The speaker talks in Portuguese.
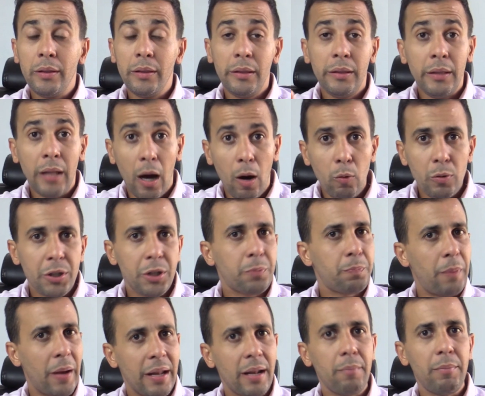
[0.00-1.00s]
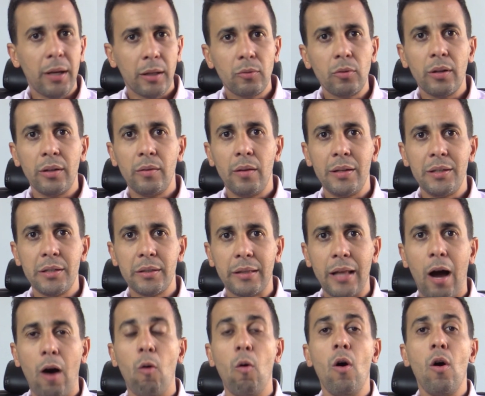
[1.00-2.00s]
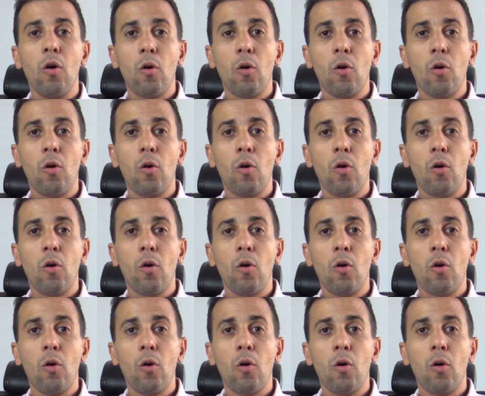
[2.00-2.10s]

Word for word: não espere a abertura do edital,